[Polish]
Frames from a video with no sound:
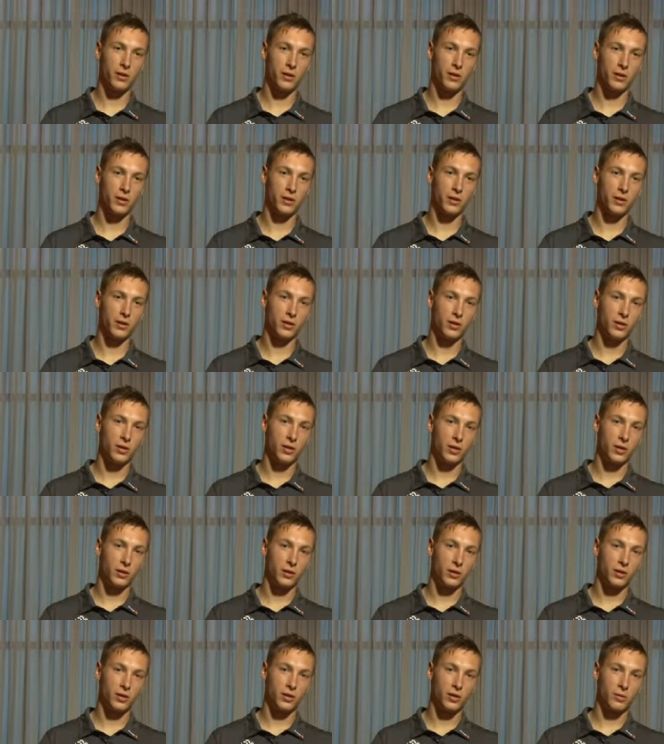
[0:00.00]
planie i,
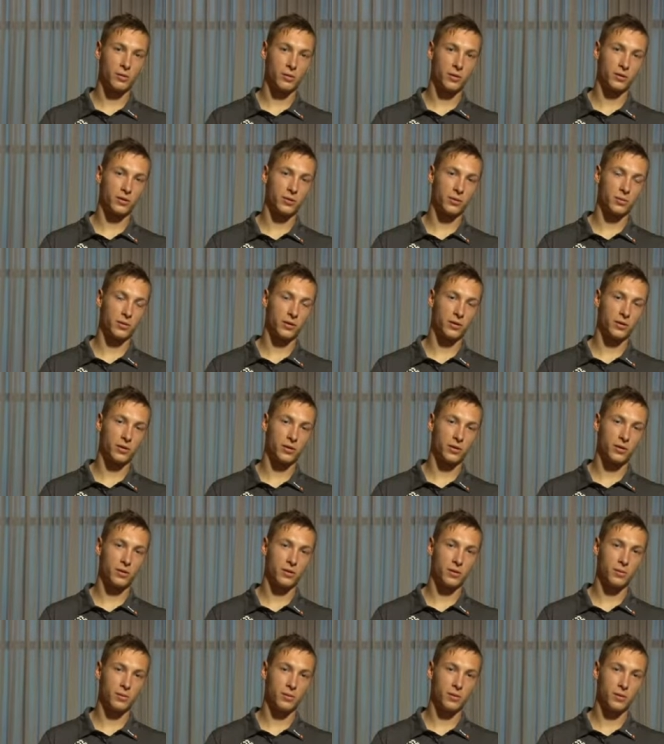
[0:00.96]
i trzeba sobie dawać
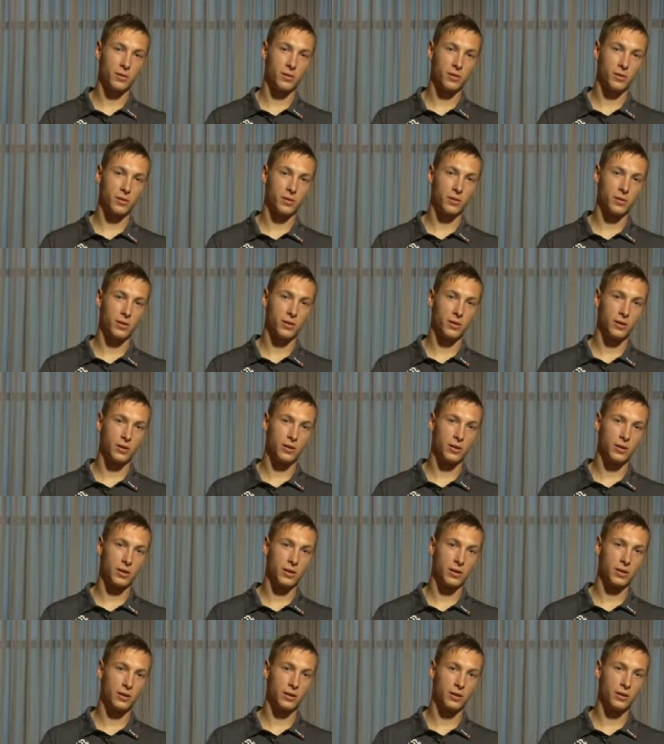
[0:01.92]
z tym
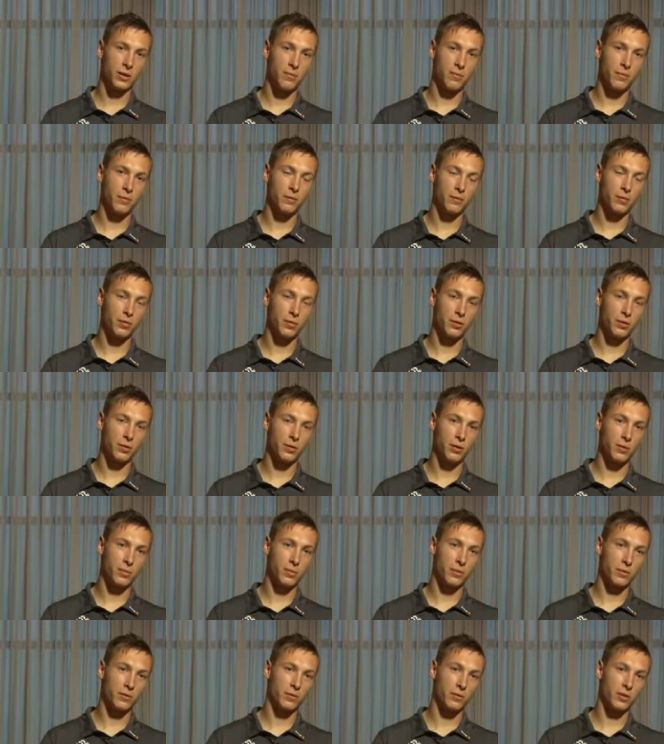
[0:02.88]
e, radę. Na pewno,
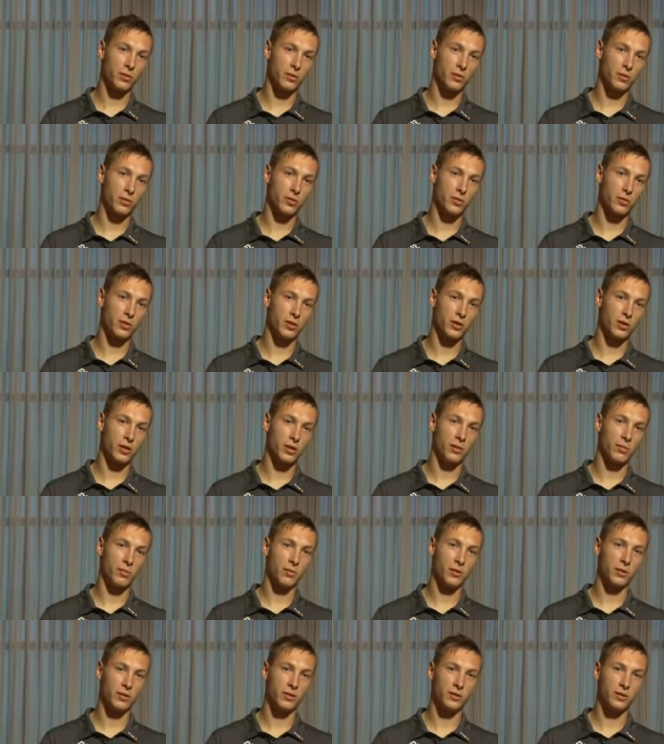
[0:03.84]
na pewno rodzina i